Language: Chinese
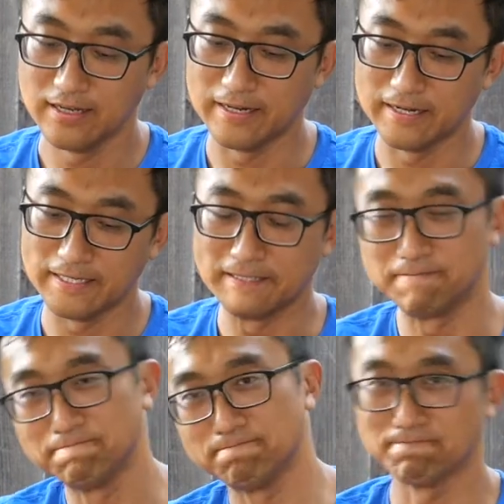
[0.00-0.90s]
啊，
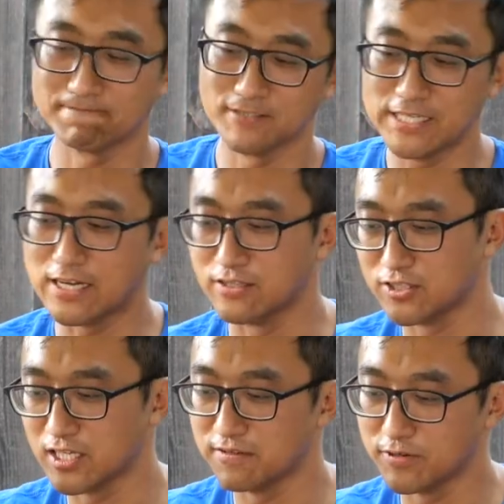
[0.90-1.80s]
这可
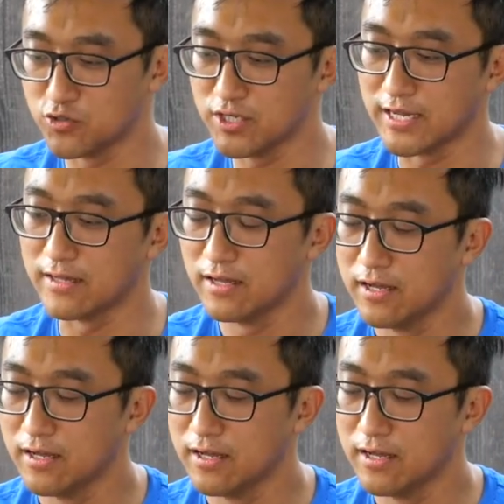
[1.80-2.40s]
能是它的缺点。